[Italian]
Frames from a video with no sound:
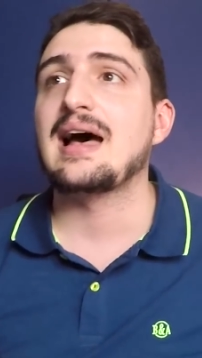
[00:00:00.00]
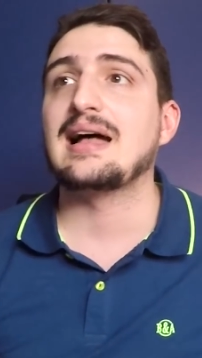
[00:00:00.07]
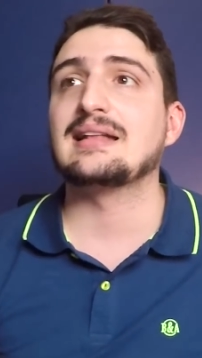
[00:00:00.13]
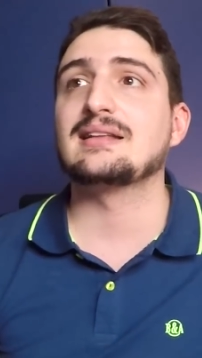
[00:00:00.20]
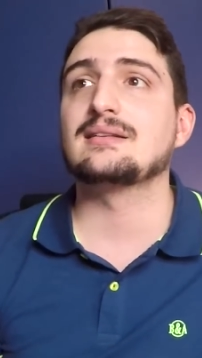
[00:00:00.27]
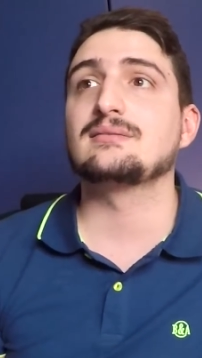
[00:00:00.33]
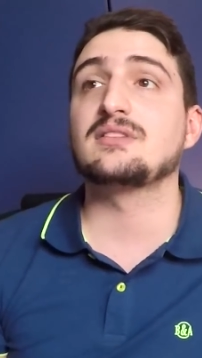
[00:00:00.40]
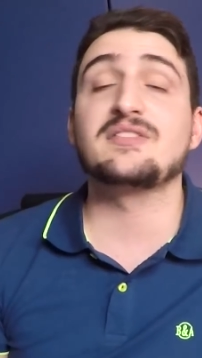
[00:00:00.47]

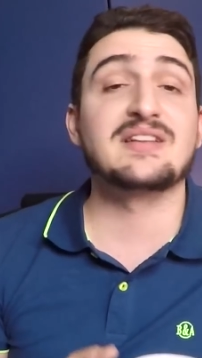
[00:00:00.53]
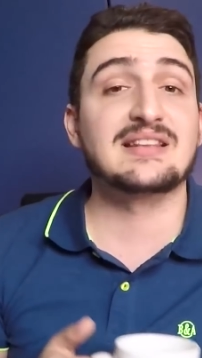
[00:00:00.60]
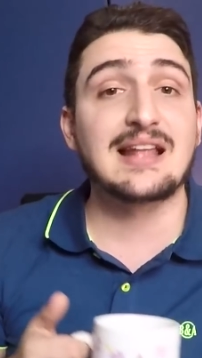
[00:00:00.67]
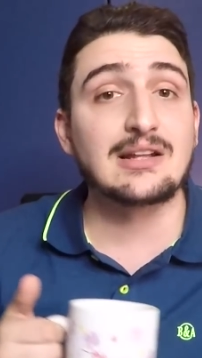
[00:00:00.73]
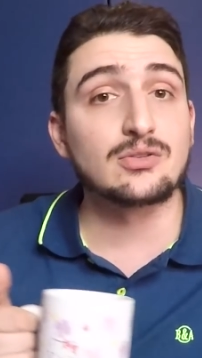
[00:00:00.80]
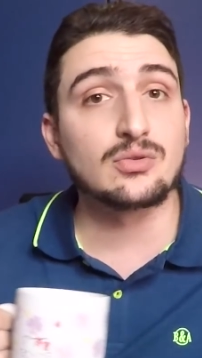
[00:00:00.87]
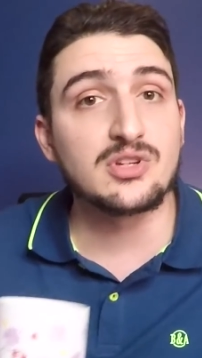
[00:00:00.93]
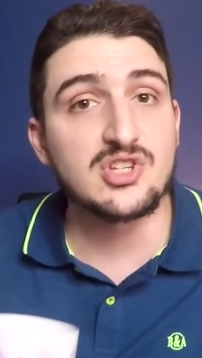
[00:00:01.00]
mm,
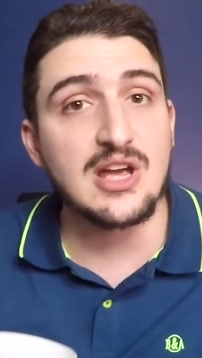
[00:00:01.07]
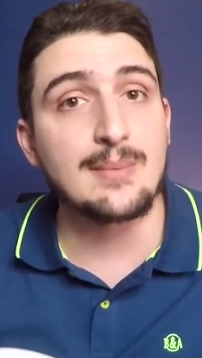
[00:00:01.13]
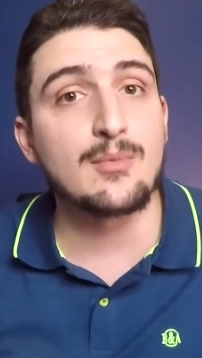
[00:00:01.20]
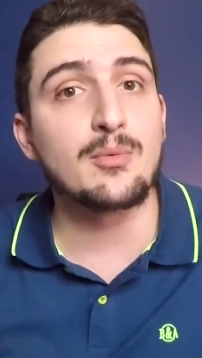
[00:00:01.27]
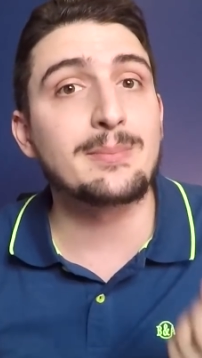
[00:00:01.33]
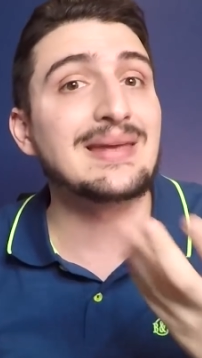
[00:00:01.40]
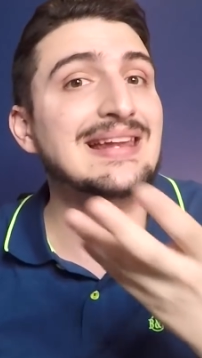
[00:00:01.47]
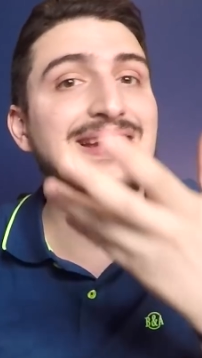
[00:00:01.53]
diventando diciamo
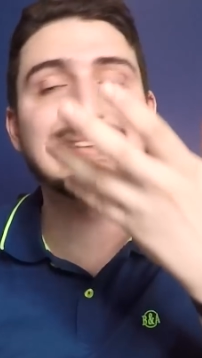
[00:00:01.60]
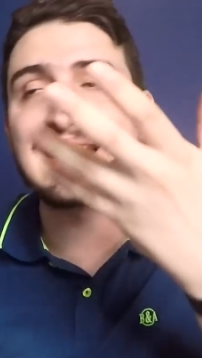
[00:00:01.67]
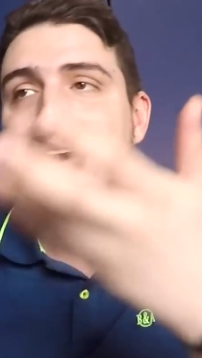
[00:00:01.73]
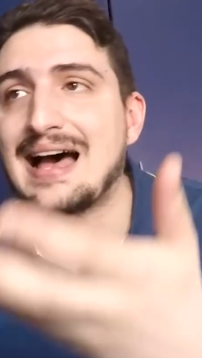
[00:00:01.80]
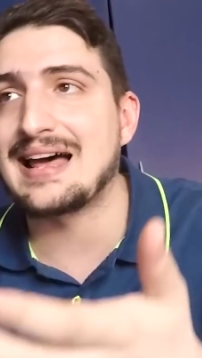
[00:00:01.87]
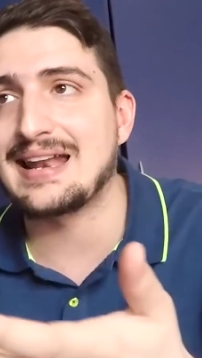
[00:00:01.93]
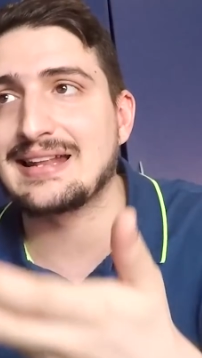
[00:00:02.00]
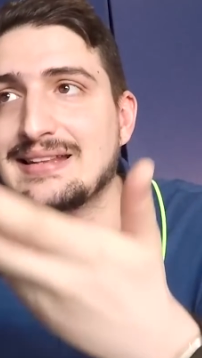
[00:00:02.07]

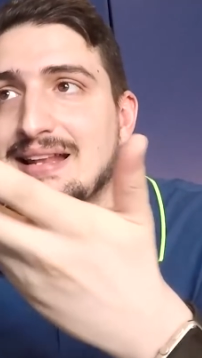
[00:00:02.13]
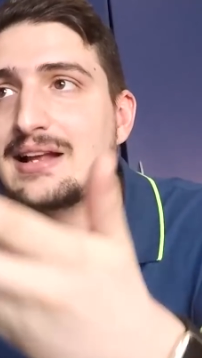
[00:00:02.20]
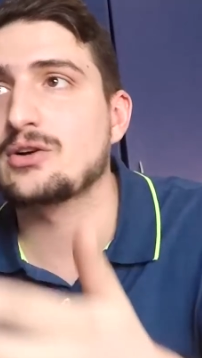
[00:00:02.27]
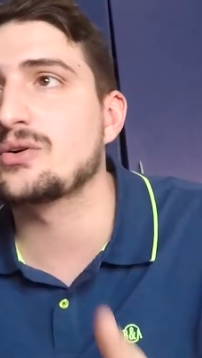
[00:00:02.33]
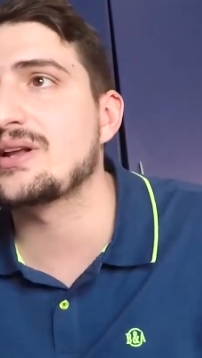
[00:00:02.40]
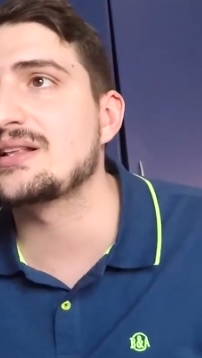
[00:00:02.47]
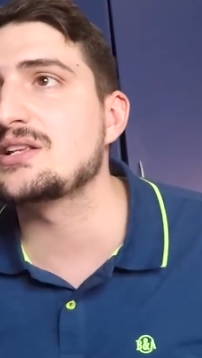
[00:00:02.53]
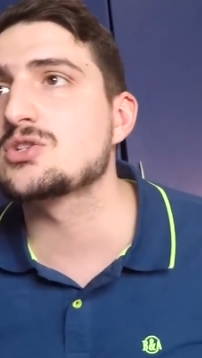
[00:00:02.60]
militare della
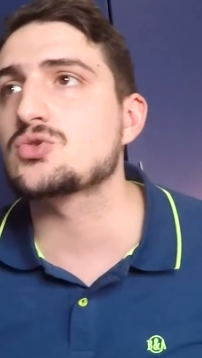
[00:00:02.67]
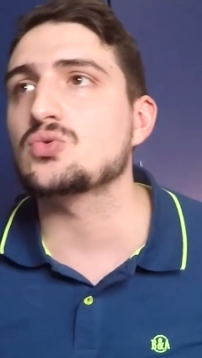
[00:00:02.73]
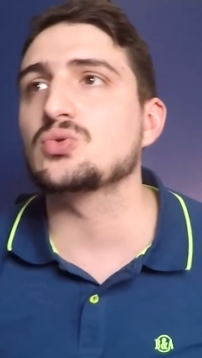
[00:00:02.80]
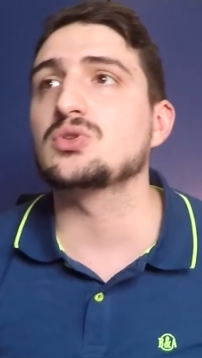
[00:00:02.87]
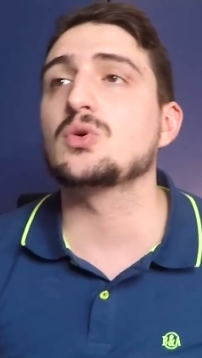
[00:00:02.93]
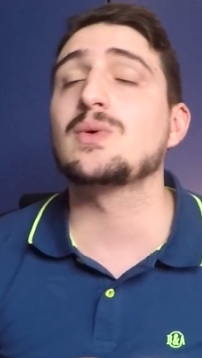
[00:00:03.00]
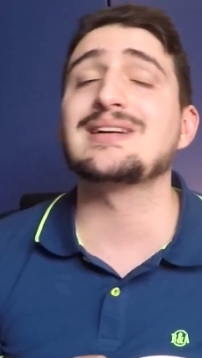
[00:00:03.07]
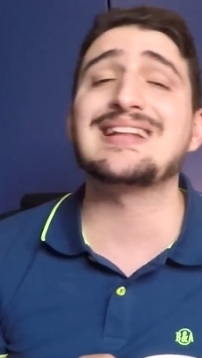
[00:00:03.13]
Corea del
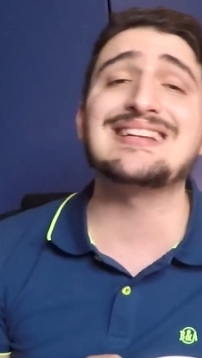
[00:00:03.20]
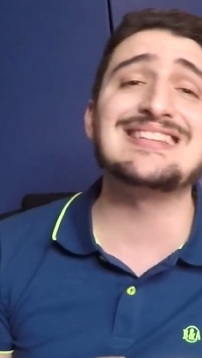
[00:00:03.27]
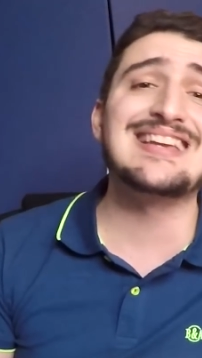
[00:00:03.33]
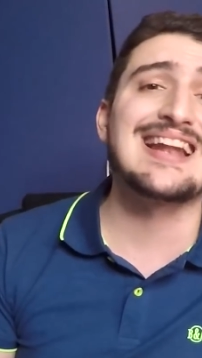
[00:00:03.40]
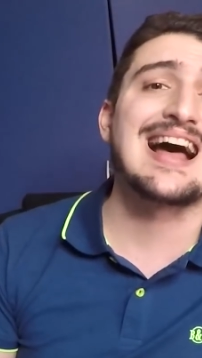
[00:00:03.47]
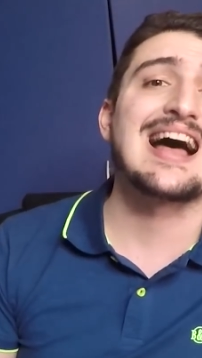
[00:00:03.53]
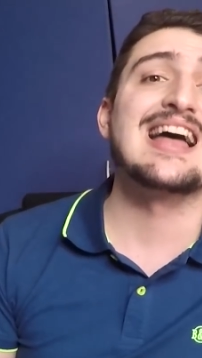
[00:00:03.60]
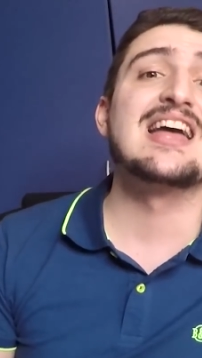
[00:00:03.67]
Sud
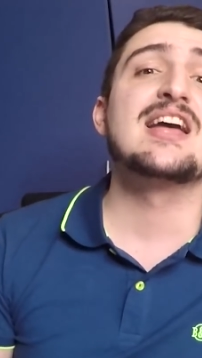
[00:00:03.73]
guadagnerà